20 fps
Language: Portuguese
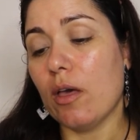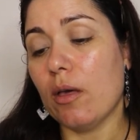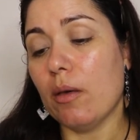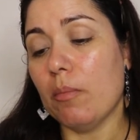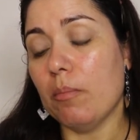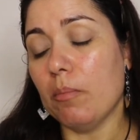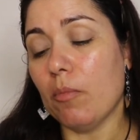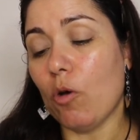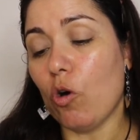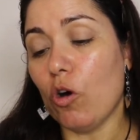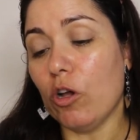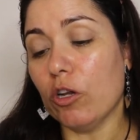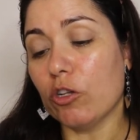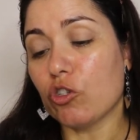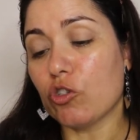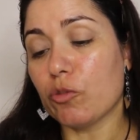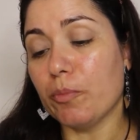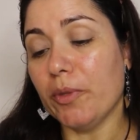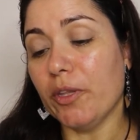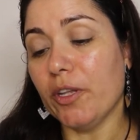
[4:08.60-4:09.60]
hum,
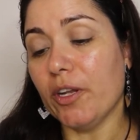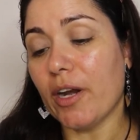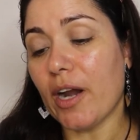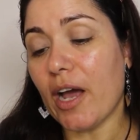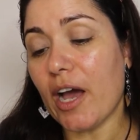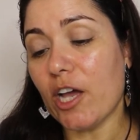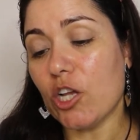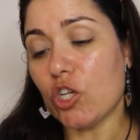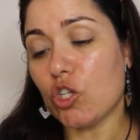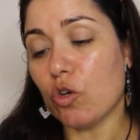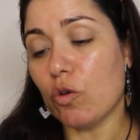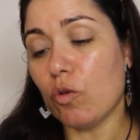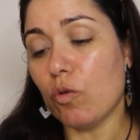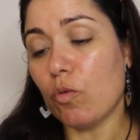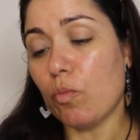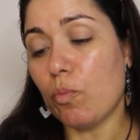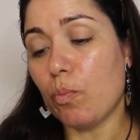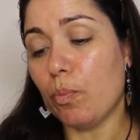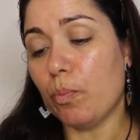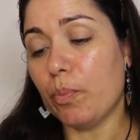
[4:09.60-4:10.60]
óleos minerais
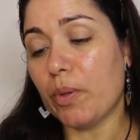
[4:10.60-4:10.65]
ou